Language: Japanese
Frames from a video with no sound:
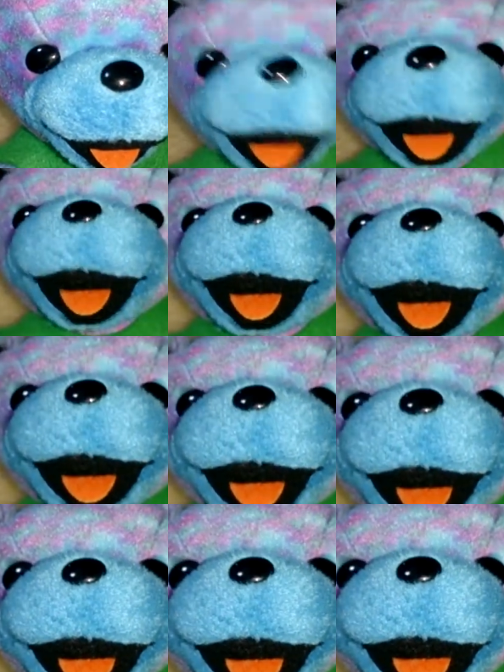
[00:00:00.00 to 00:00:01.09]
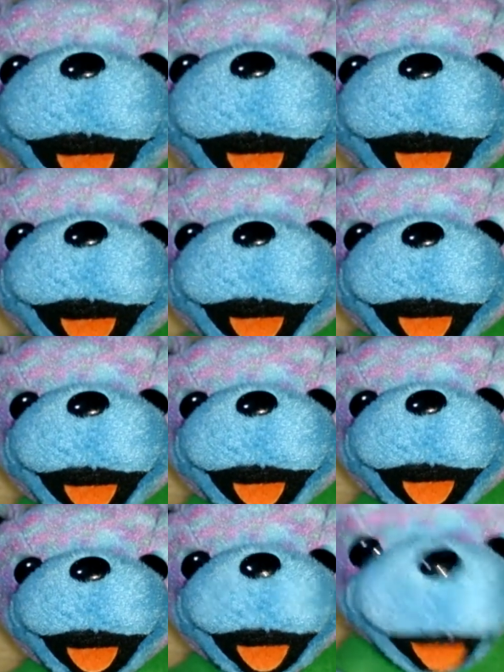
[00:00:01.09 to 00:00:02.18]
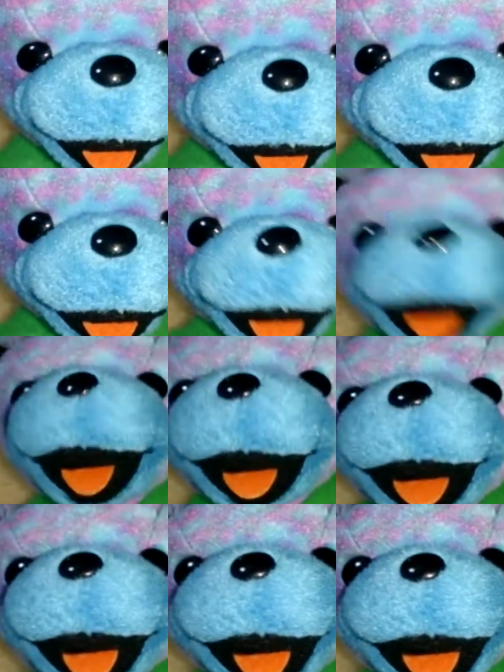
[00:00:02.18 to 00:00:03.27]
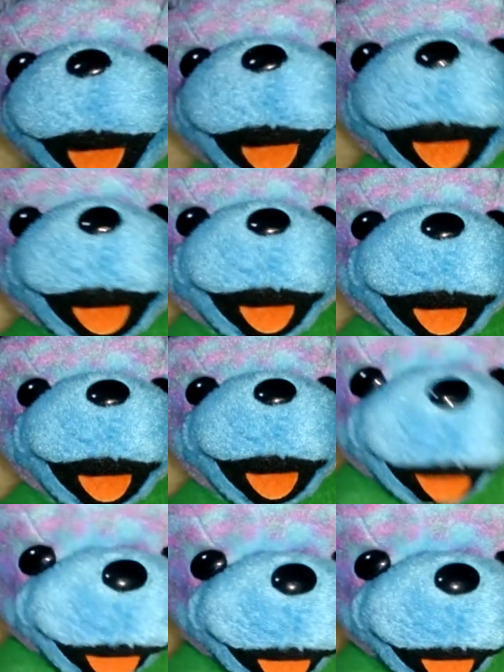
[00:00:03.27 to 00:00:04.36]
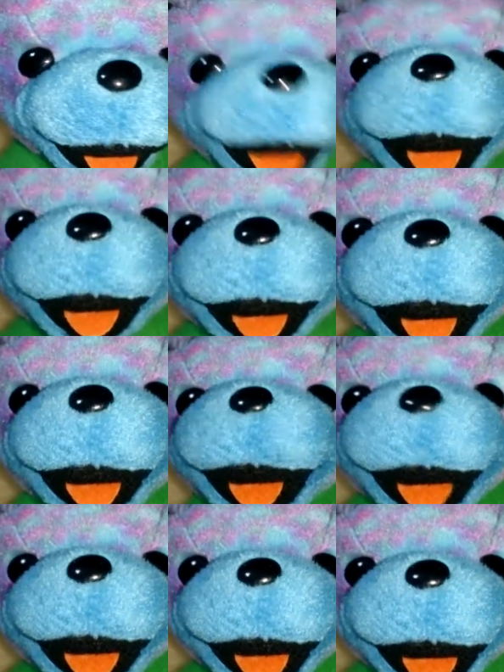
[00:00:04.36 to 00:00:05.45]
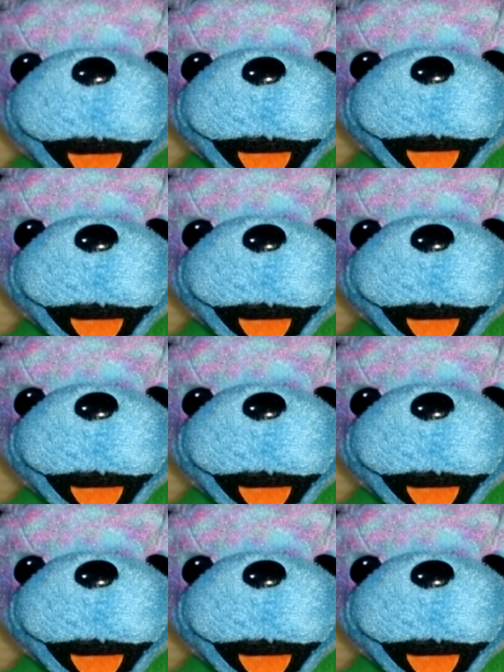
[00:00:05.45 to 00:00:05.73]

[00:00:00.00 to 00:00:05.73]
愛車ページを見てもらうとわかると思うんですけど、まあ以前は